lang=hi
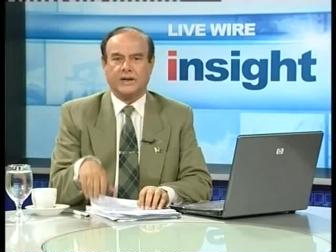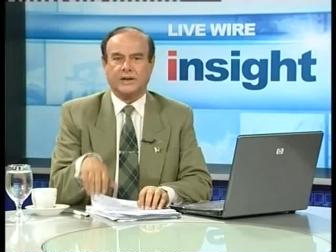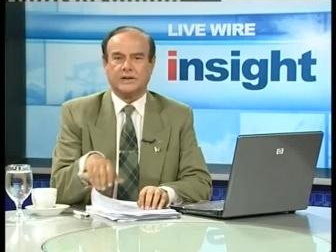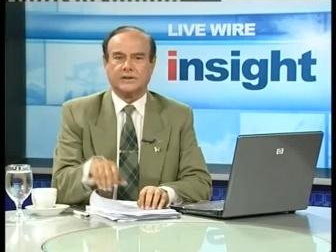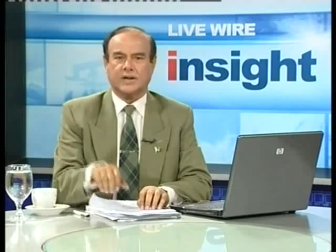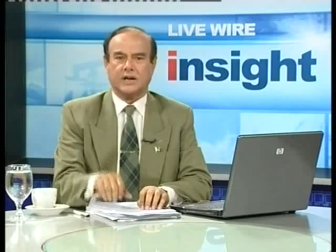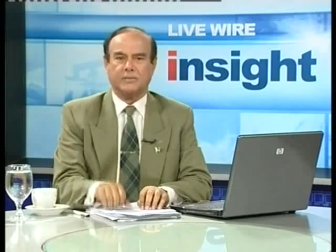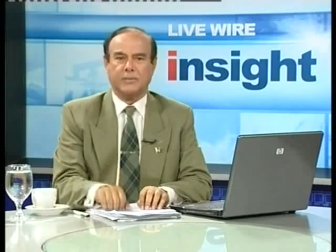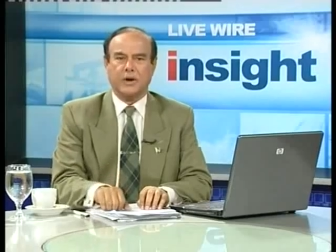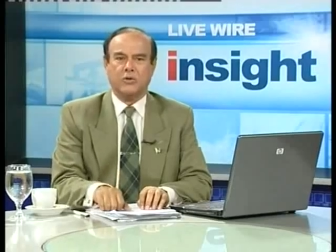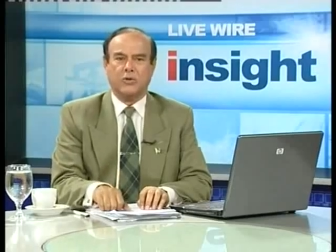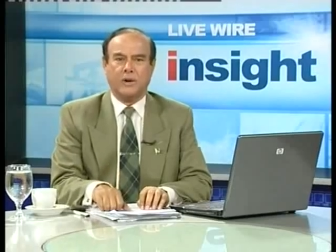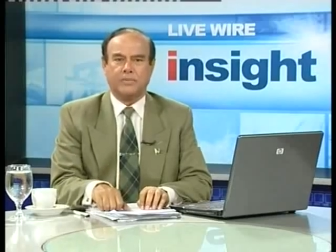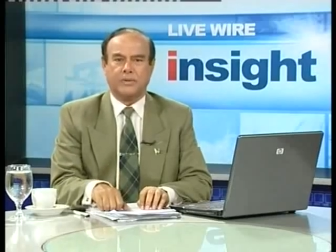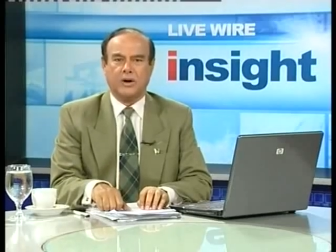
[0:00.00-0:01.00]
के साथ मैं
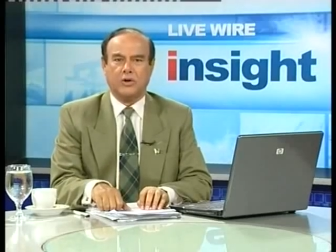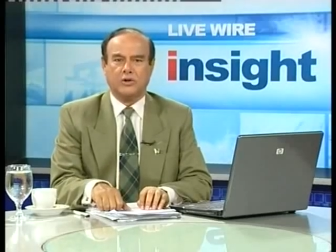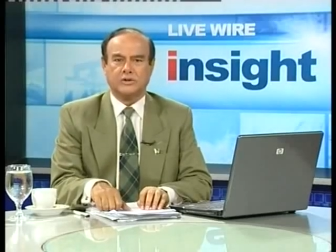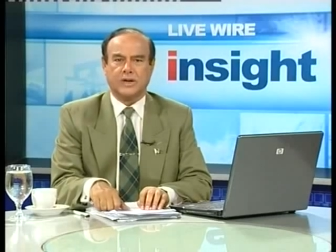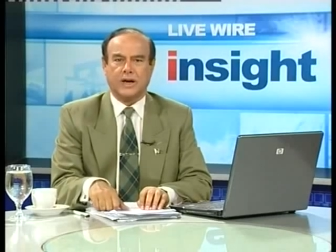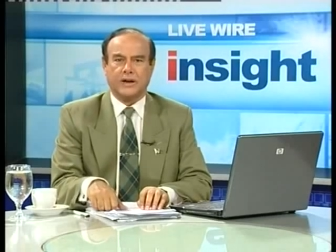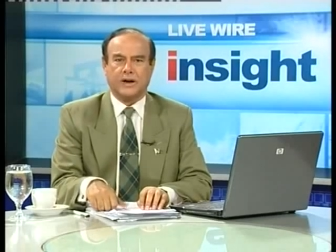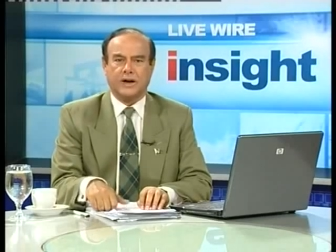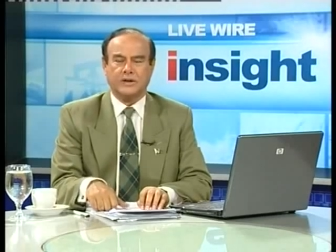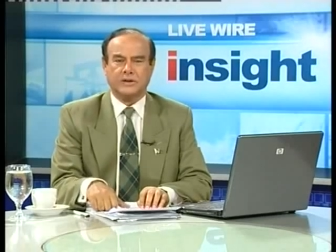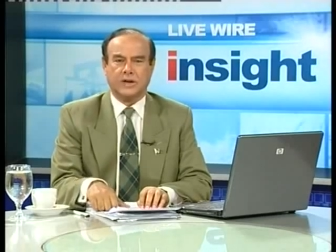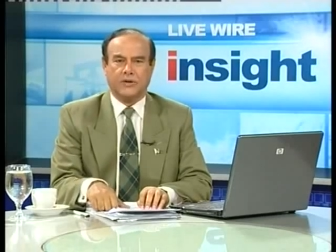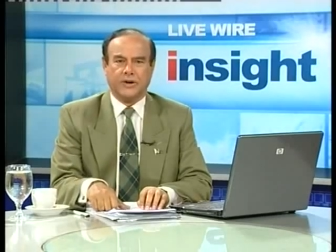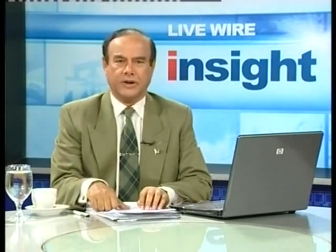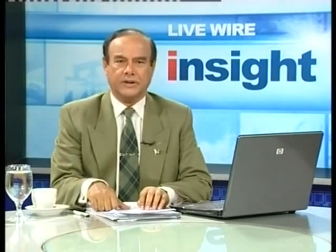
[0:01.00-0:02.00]
हूं आपका होस्ट तारिक खान
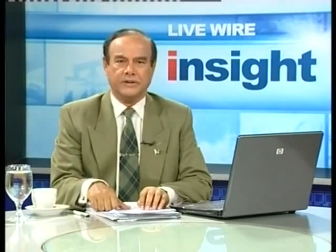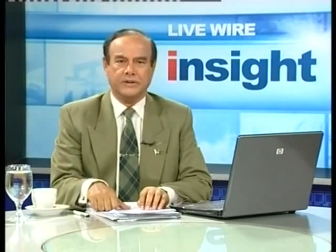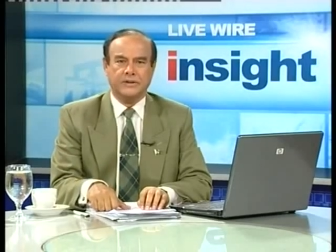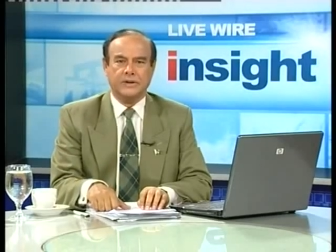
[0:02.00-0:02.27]
जावेद